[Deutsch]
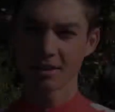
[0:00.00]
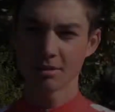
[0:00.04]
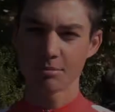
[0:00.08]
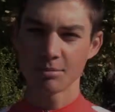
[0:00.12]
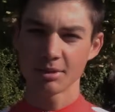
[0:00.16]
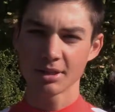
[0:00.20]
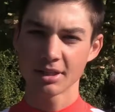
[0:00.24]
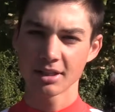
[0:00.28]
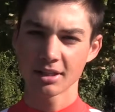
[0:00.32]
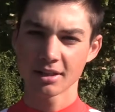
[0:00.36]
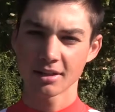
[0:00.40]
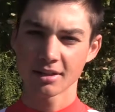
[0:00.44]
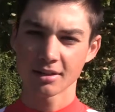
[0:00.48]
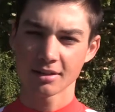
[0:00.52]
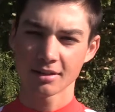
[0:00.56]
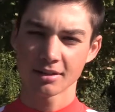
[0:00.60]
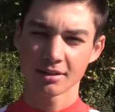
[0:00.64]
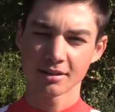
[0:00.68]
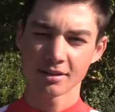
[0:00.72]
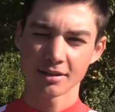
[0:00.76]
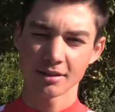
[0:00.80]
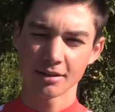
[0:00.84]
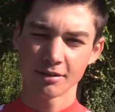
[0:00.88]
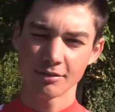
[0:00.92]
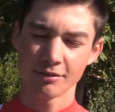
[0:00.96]
Ich bin der
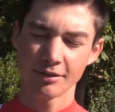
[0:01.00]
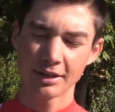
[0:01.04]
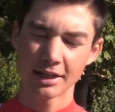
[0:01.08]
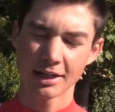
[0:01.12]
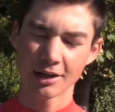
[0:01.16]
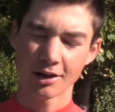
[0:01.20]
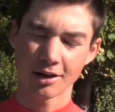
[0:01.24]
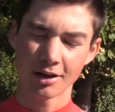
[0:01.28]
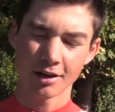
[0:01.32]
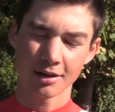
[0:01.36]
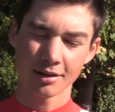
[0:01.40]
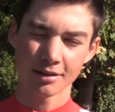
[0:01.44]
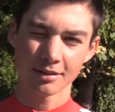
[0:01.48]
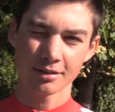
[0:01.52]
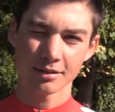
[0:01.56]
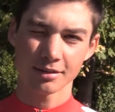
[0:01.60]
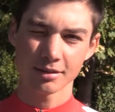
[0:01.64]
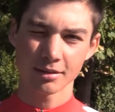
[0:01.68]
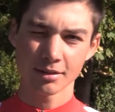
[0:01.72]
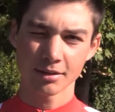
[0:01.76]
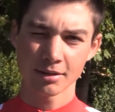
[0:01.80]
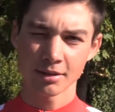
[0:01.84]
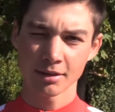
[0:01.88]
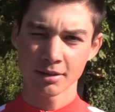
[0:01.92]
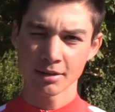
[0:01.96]
Wilder
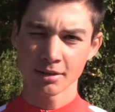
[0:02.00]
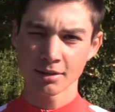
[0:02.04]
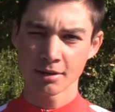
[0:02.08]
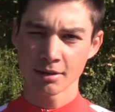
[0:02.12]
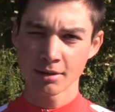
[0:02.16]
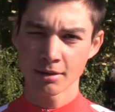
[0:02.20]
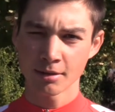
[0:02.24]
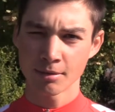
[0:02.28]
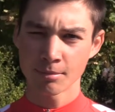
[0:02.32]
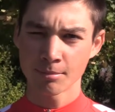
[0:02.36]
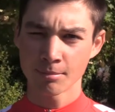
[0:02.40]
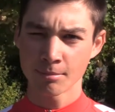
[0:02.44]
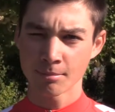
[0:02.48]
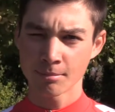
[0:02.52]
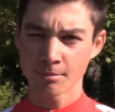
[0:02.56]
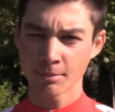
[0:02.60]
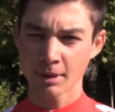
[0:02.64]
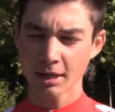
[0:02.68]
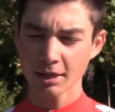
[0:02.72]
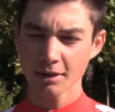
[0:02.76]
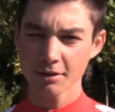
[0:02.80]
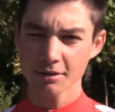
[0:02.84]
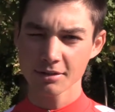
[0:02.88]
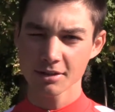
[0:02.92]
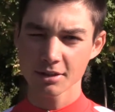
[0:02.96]

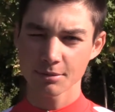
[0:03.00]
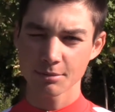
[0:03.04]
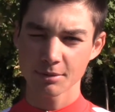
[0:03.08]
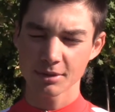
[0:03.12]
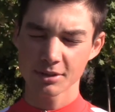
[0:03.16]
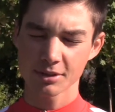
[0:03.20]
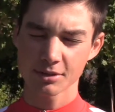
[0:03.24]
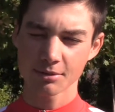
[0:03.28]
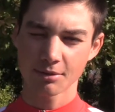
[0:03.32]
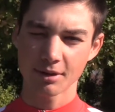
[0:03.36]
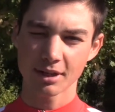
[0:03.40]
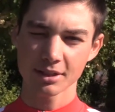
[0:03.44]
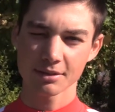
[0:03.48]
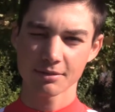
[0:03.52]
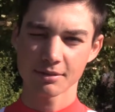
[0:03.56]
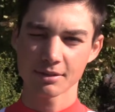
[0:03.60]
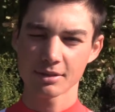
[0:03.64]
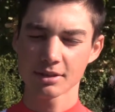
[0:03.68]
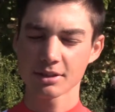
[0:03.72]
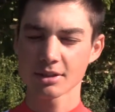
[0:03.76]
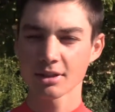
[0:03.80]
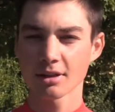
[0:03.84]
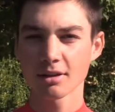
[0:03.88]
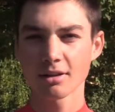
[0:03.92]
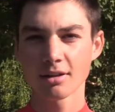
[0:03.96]
Markus, ich bin
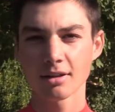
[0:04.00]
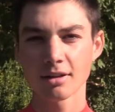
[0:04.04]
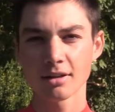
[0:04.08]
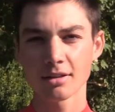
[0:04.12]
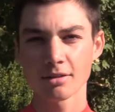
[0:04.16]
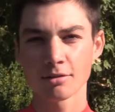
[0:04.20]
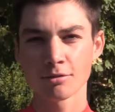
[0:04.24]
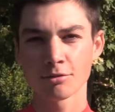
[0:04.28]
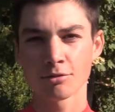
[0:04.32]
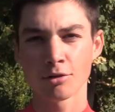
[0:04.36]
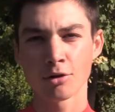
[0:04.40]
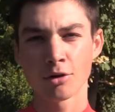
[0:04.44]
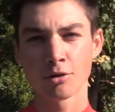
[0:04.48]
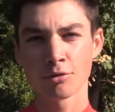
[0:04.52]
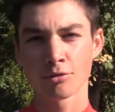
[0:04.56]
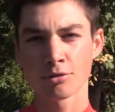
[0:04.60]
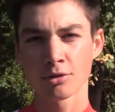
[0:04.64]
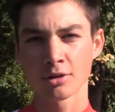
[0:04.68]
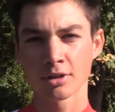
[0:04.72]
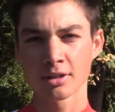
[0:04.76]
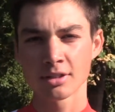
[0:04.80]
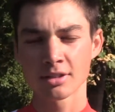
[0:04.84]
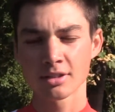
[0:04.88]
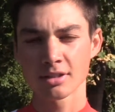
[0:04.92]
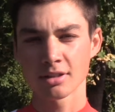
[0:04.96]
22 Jahre alt, fahre
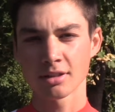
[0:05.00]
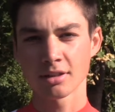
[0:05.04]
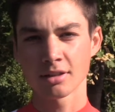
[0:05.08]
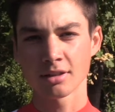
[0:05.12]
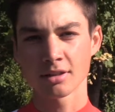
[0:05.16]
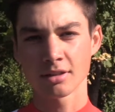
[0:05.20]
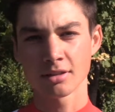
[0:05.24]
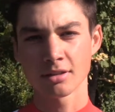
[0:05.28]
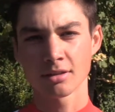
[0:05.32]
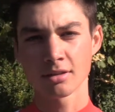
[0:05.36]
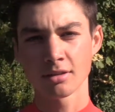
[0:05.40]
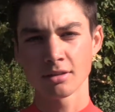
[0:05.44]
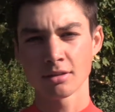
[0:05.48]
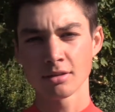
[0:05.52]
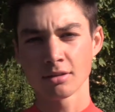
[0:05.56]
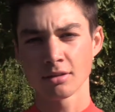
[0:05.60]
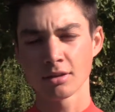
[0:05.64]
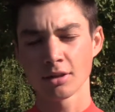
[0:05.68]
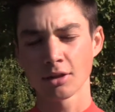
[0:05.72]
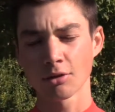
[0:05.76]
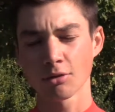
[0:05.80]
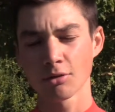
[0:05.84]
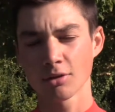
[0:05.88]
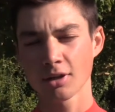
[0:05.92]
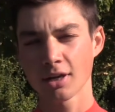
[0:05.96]
fürs äh,
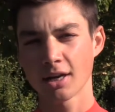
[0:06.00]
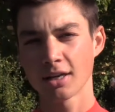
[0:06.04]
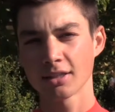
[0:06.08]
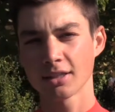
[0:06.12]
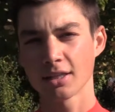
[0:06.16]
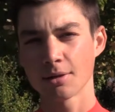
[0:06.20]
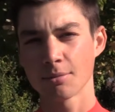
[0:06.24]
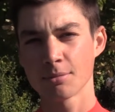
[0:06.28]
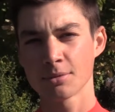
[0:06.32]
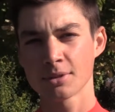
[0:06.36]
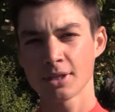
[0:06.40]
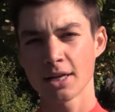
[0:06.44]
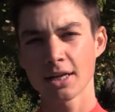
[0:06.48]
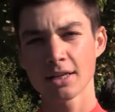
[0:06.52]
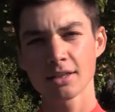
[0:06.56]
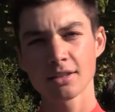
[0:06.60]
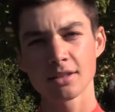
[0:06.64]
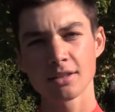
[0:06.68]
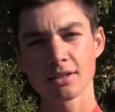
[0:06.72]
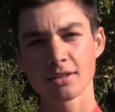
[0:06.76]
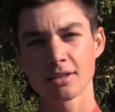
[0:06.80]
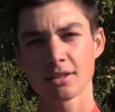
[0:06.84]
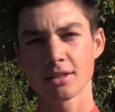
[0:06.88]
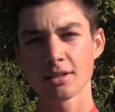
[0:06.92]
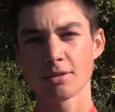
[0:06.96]
Tirol KTM
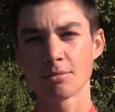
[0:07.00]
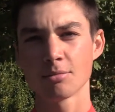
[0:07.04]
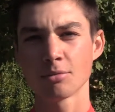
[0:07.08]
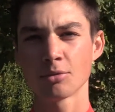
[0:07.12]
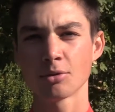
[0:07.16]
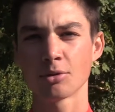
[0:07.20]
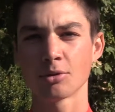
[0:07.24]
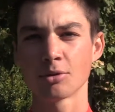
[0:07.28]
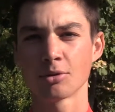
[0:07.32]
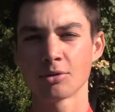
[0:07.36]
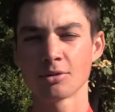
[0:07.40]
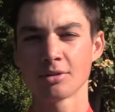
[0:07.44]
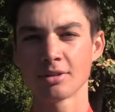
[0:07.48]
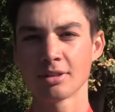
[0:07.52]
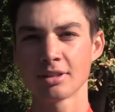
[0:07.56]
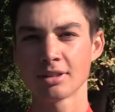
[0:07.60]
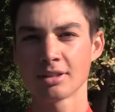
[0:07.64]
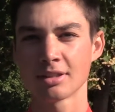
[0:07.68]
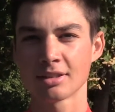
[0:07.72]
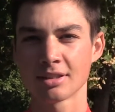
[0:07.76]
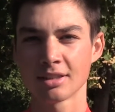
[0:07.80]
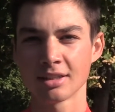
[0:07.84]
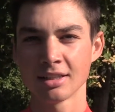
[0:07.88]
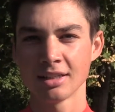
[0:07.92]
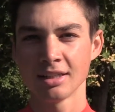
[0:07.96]
Cycling Team und
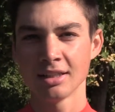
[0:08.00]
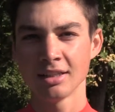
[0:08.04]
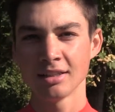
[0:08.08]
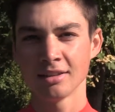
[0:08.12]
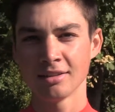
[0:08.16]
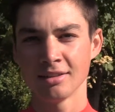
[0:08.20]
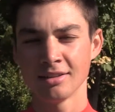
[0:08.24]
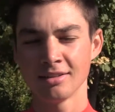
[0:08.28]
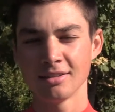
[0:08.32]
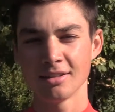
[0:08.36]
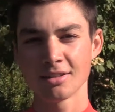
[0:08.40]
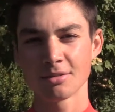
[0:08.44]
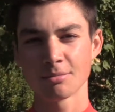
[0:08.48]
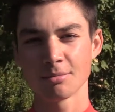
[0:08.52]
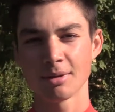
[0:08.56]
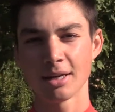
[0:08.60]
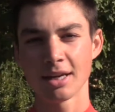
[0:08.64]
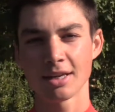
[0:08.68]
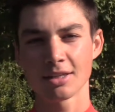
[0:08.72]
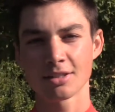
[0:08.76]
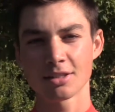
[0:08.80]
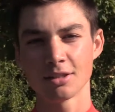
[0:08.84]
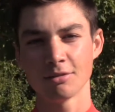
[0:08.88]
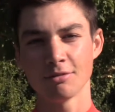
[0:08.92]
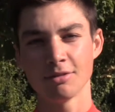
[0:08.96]
das ist meine
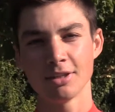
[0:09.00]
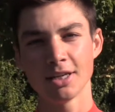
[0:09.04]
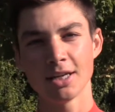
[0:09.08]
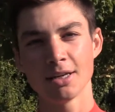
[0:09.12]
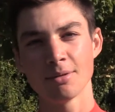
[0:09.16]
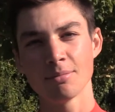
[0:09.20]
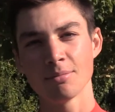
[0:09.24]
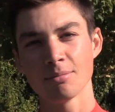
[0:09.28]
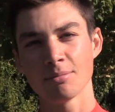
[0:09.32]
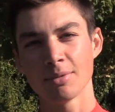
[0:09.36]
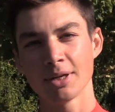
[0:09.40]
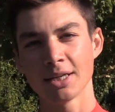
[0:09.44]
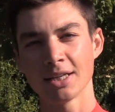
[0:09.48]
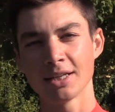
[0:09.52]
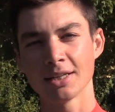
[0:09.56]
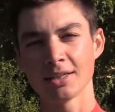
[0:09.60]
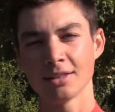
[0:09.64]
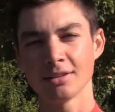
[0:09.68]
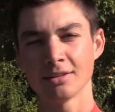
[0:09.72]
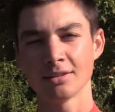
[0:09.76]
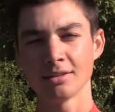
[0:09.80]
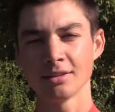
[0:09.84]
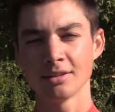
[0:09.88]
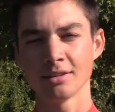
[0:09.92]
erste WM bei der